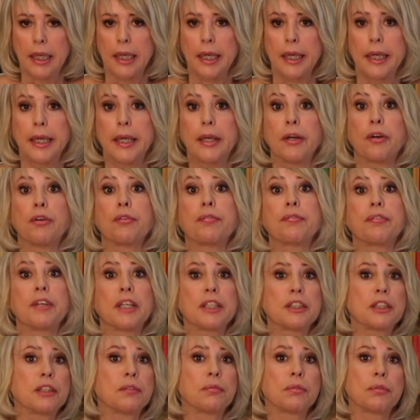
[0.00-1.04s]
et
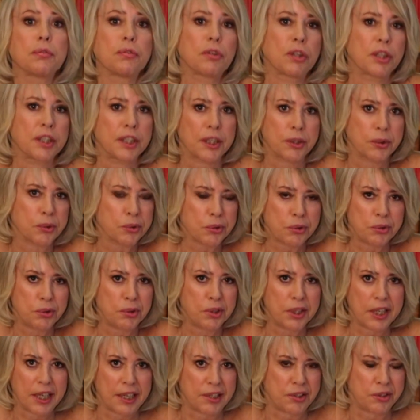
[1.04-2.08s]
enfin si vous voulez des
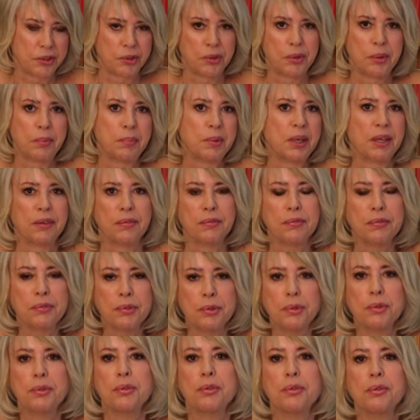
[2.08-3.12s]
consultations, eh bien
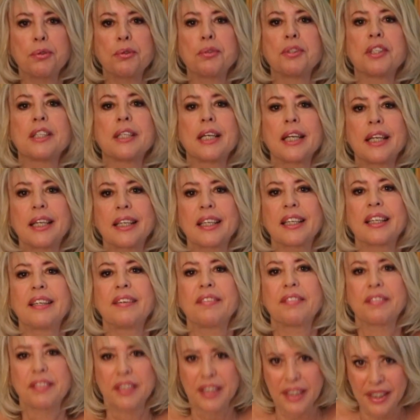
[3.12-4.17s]
vous nous
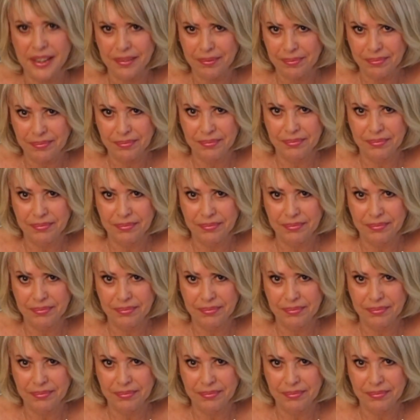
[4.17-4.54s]
écrivez!